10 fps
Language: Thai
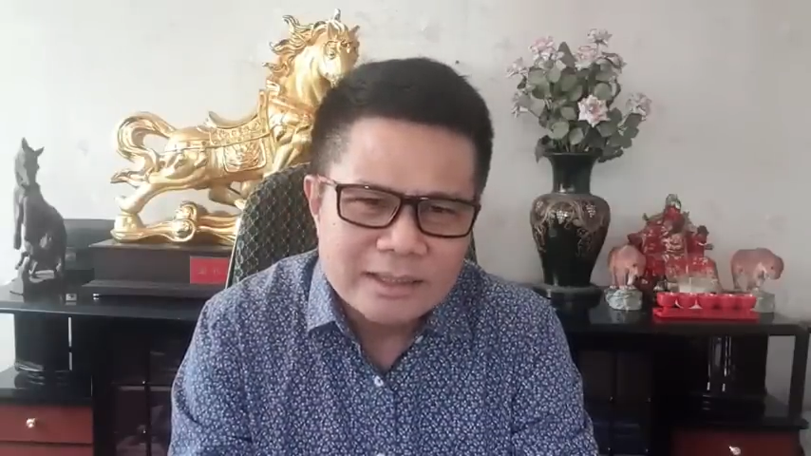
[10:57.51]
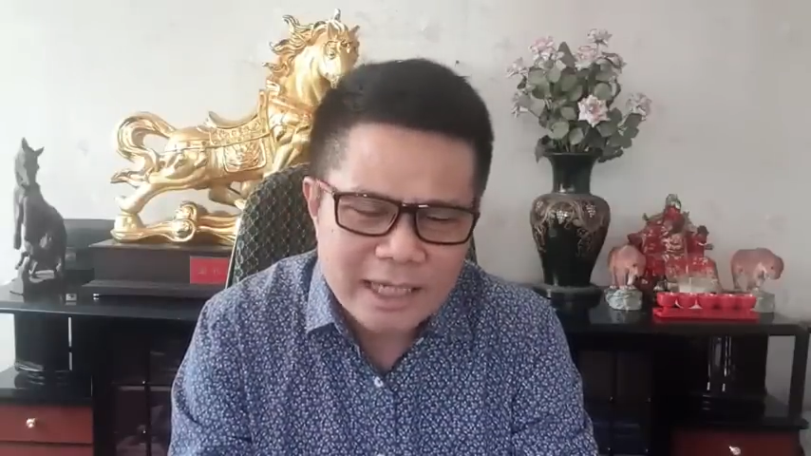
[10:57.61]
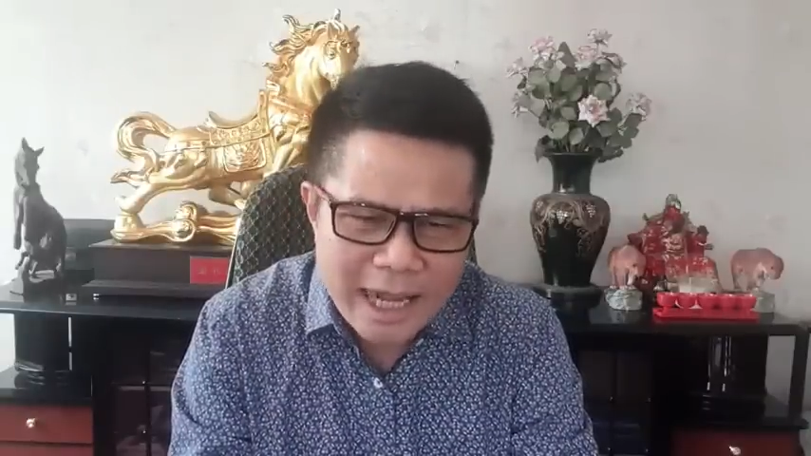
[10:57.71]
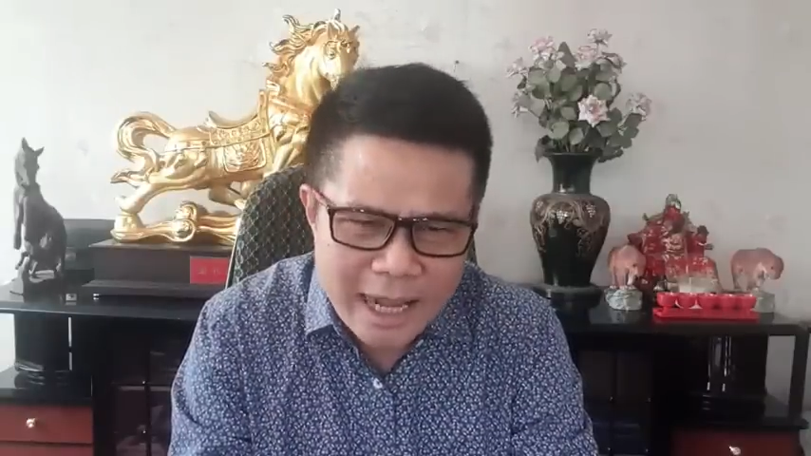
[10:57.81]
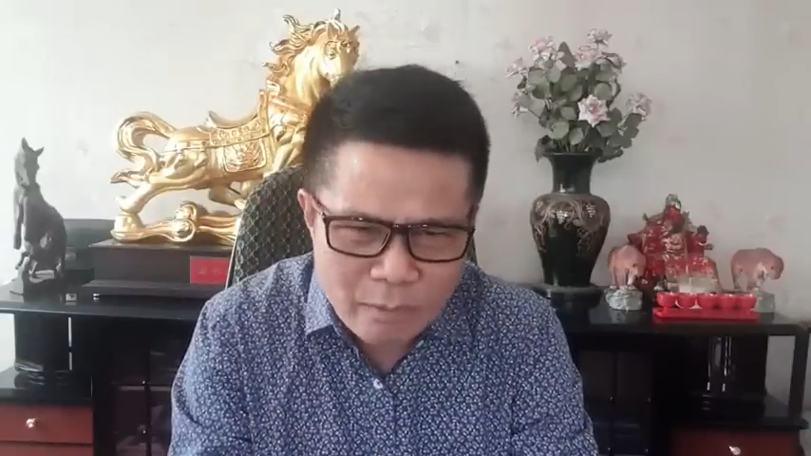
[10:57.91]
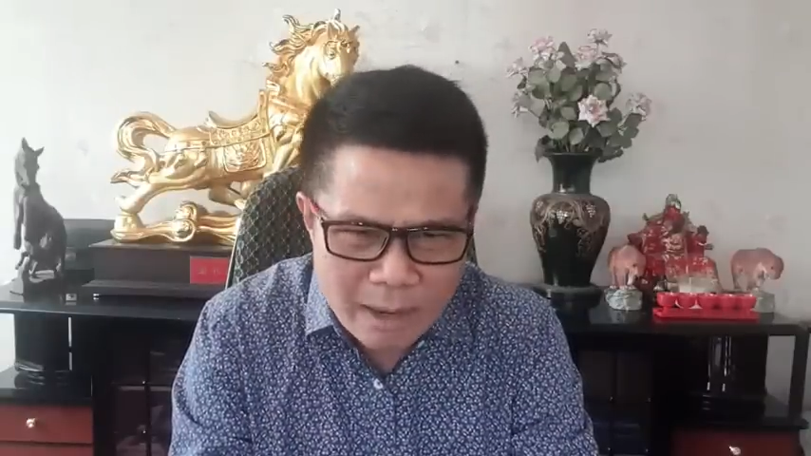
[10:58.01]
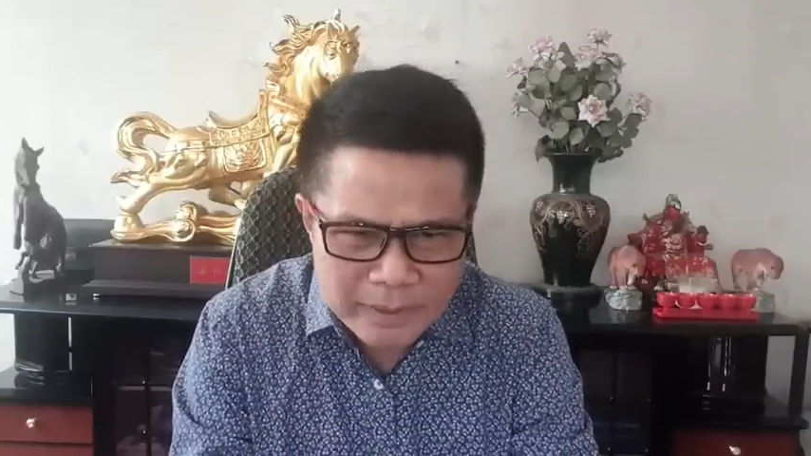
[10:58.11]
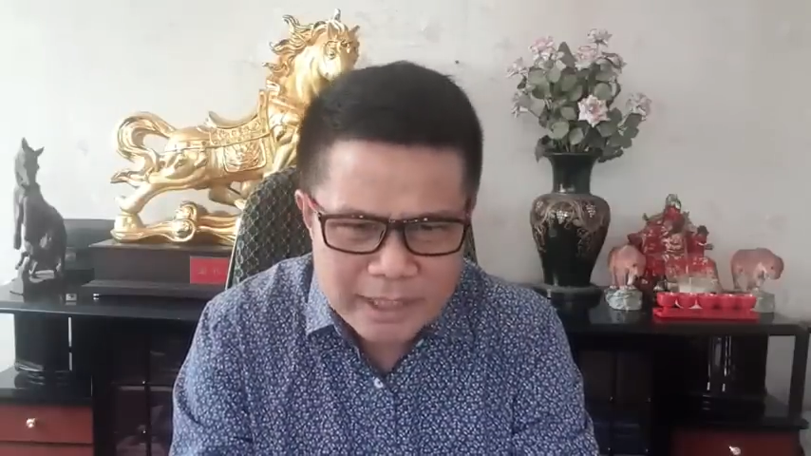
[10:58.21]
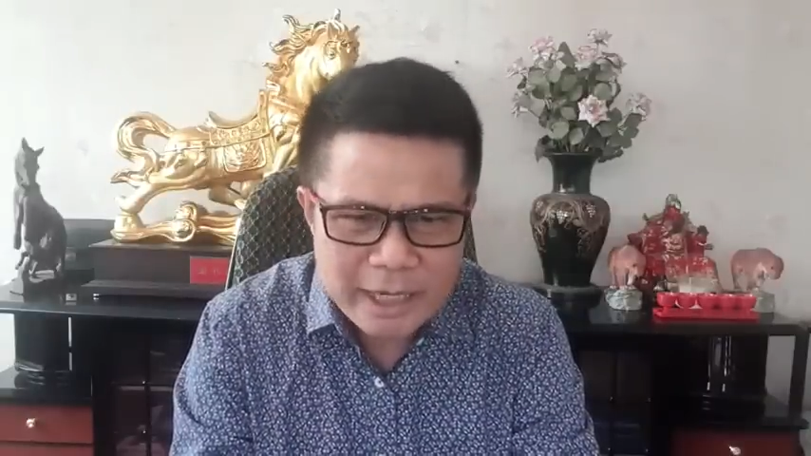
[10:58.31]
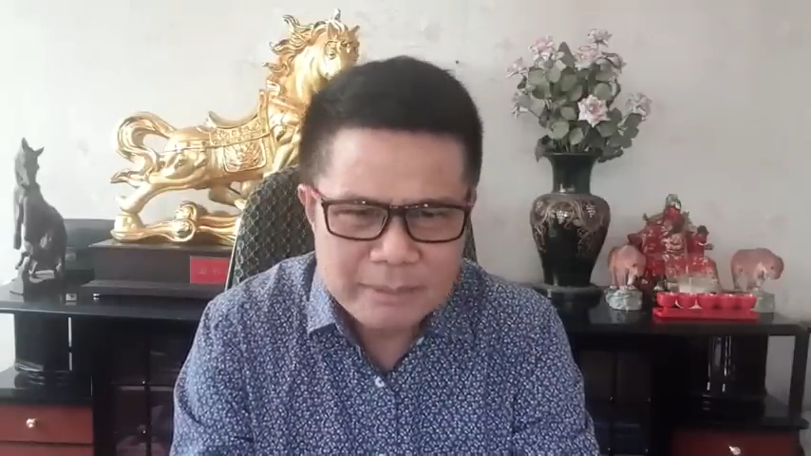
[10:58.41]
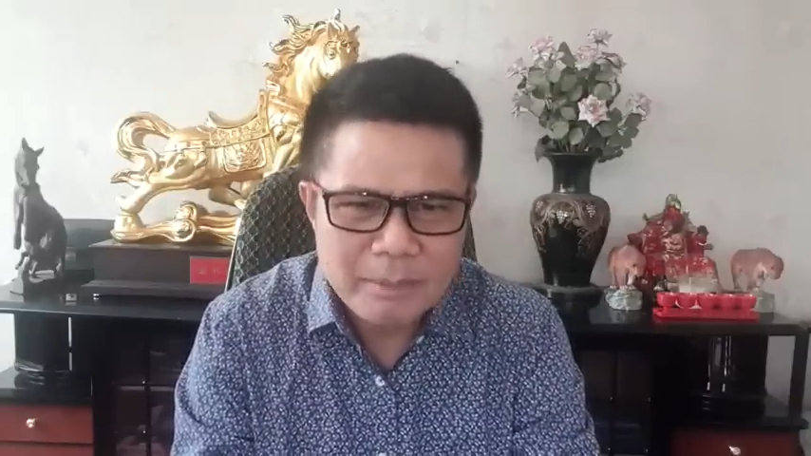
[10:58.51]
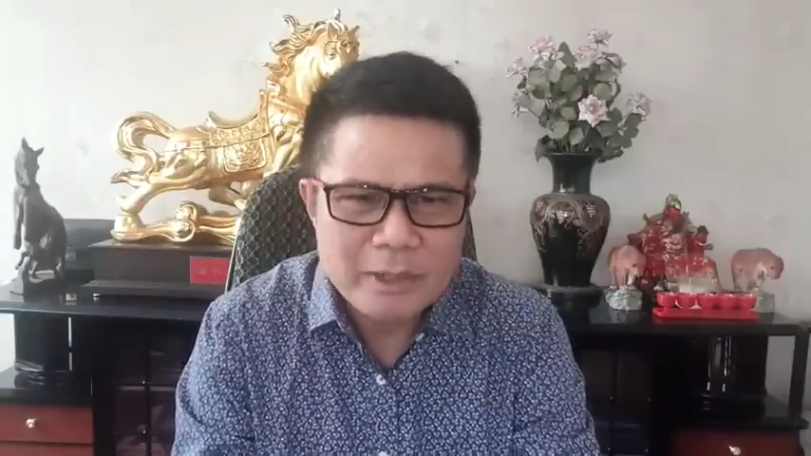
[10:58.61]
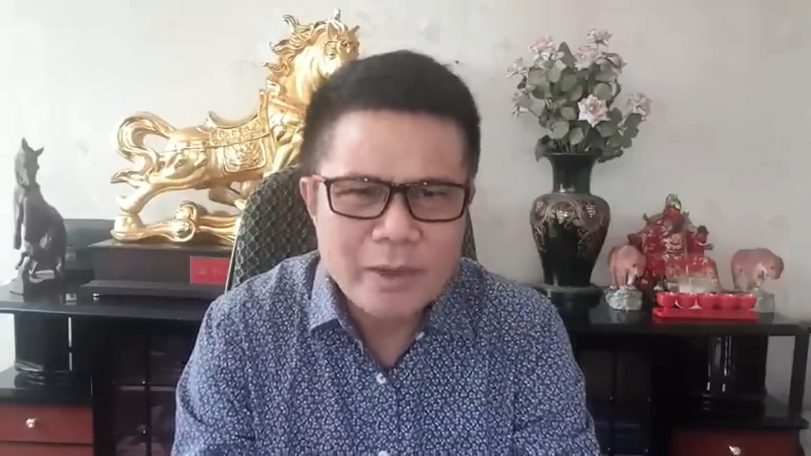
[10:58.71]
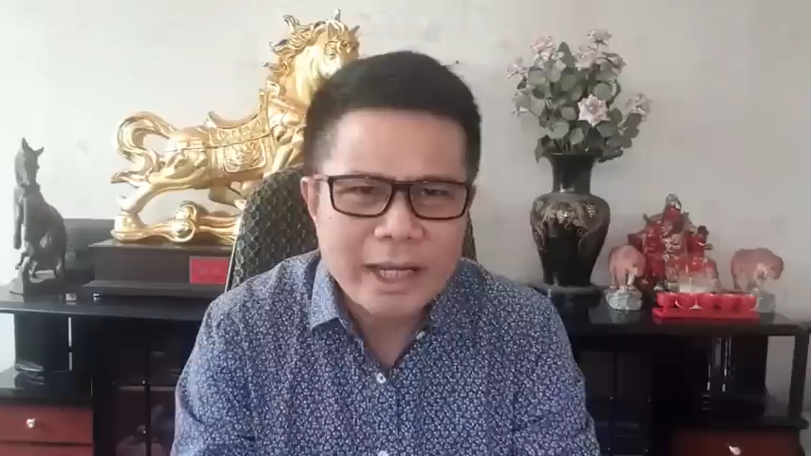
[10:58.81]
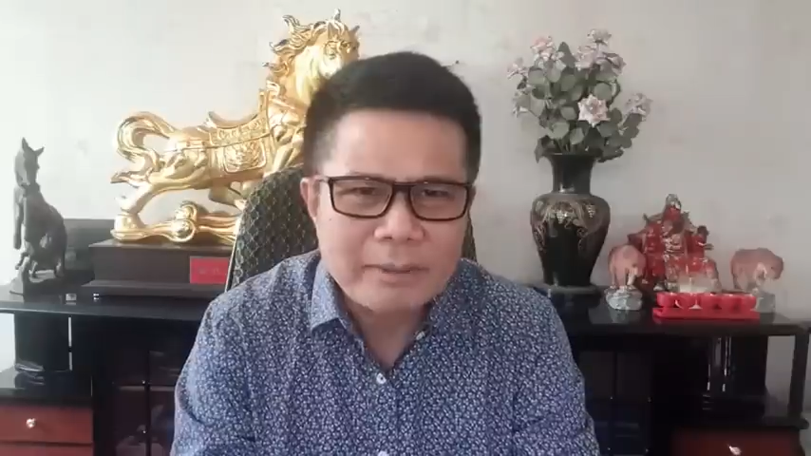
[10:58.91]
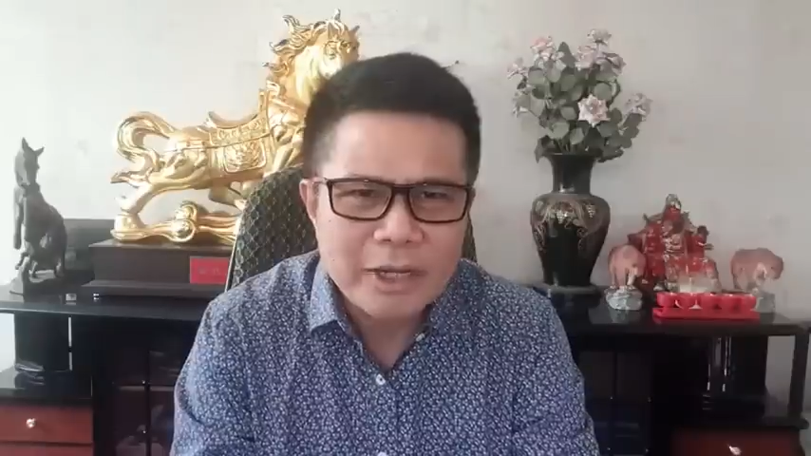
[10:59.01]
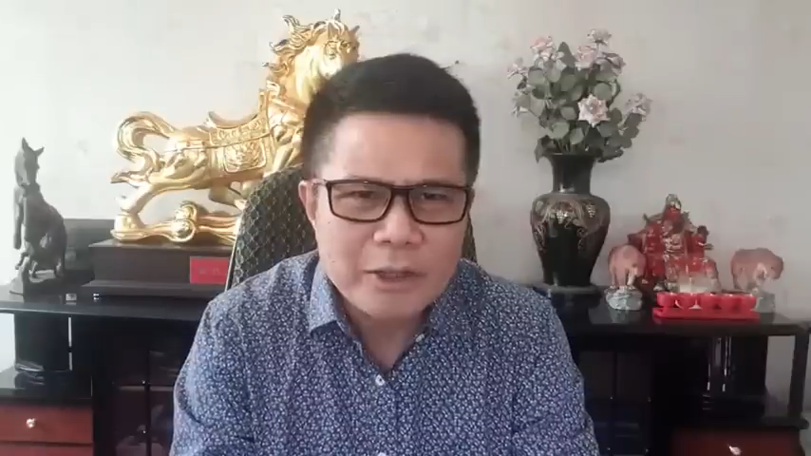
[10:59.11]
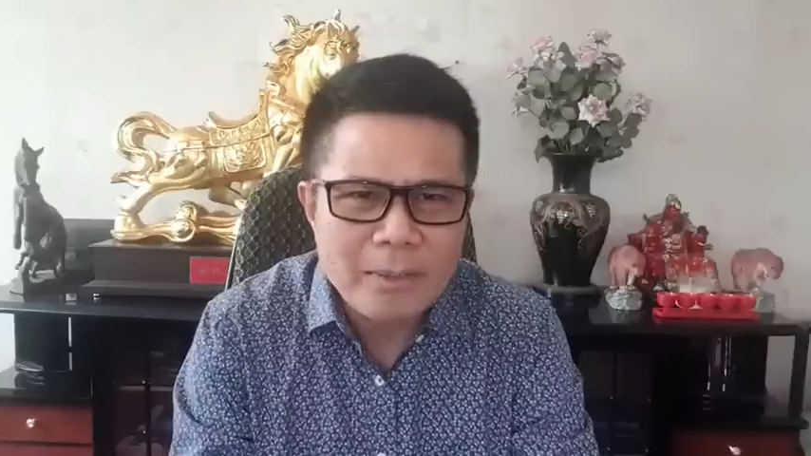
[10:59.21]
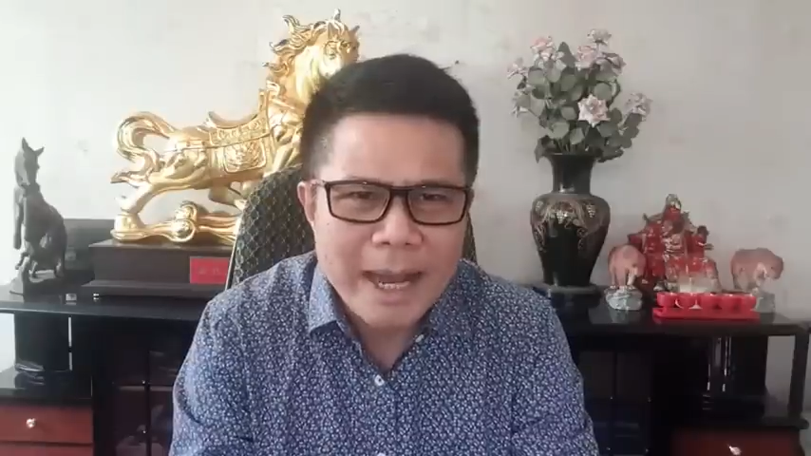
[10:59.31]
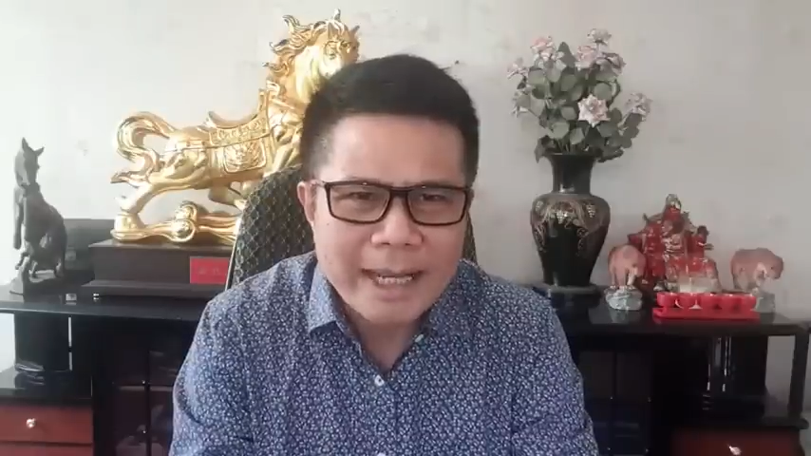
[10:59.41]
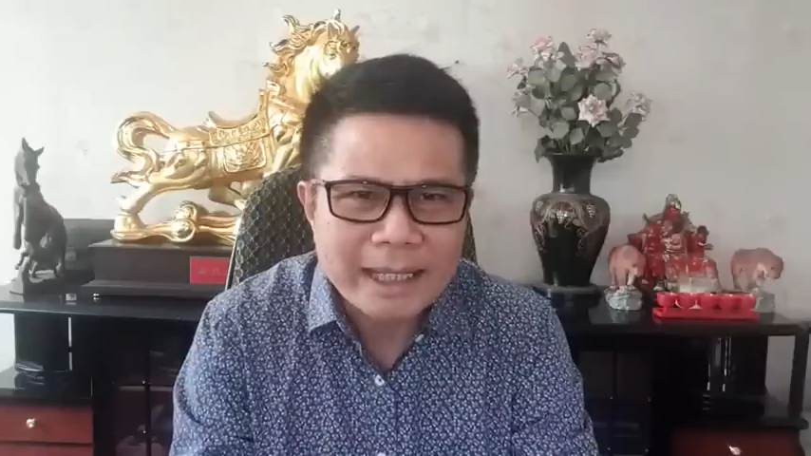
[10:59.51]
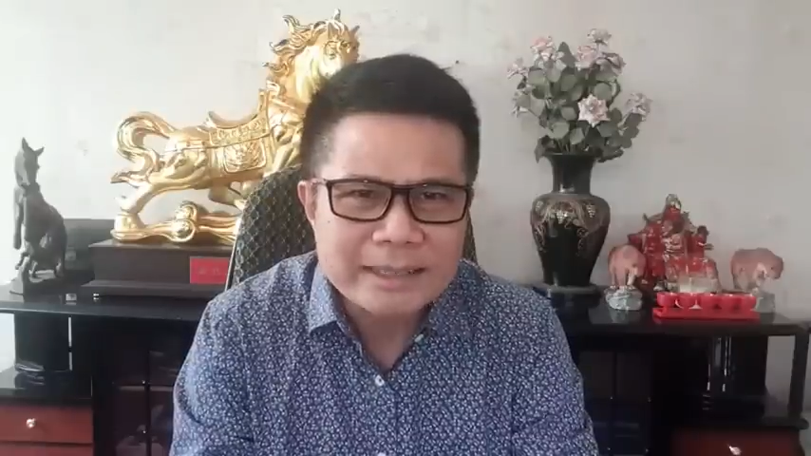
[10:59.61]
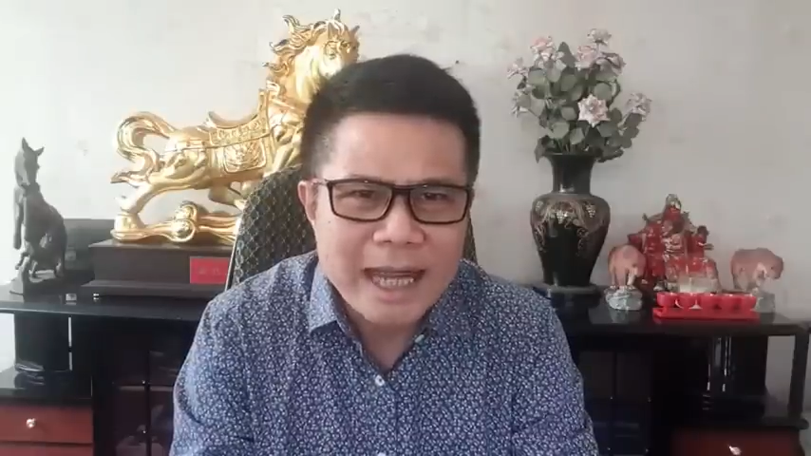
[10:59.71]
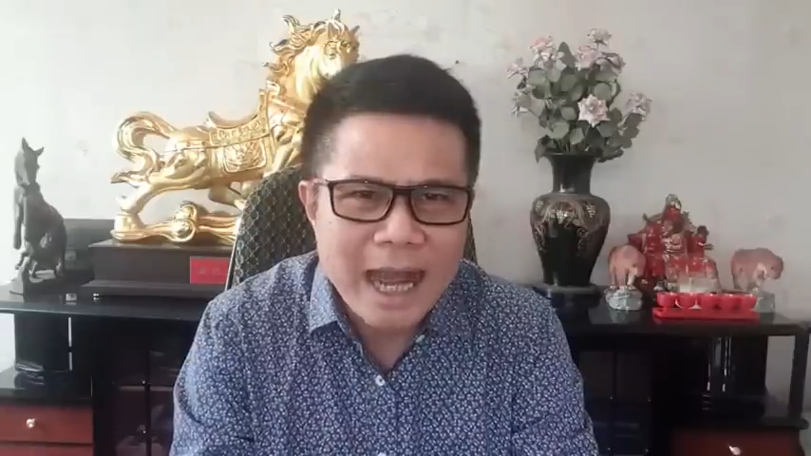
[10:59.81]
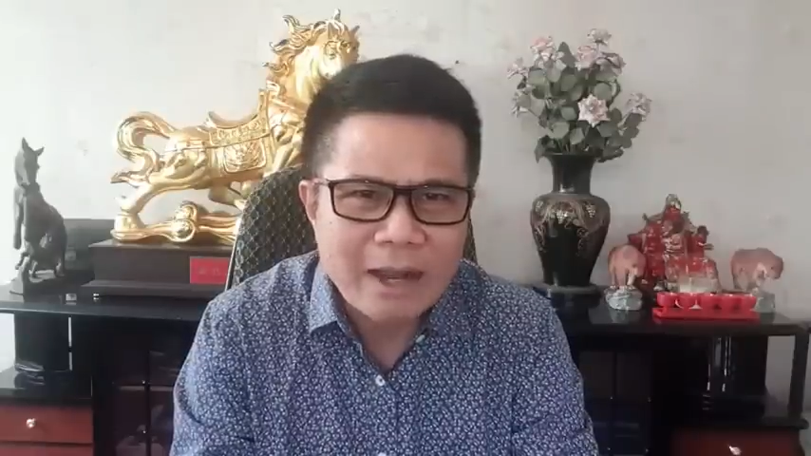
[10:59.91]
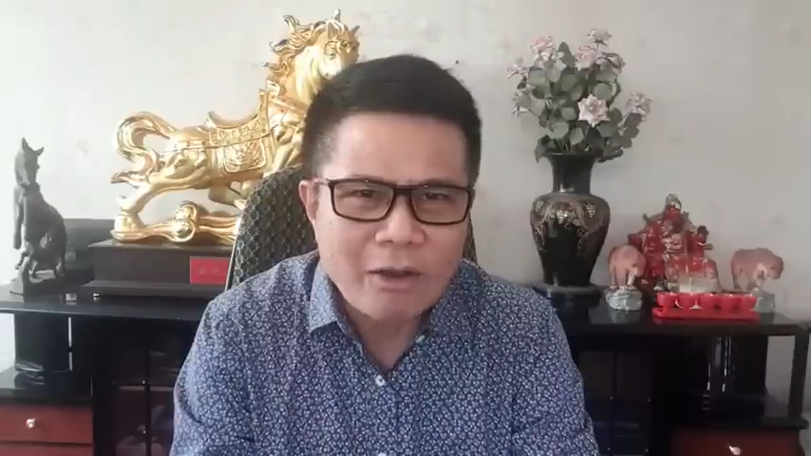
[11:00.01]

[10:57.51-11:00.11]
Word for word: แสดงความคิดเห็นไม่ด้วยกับนโยบายกัญชา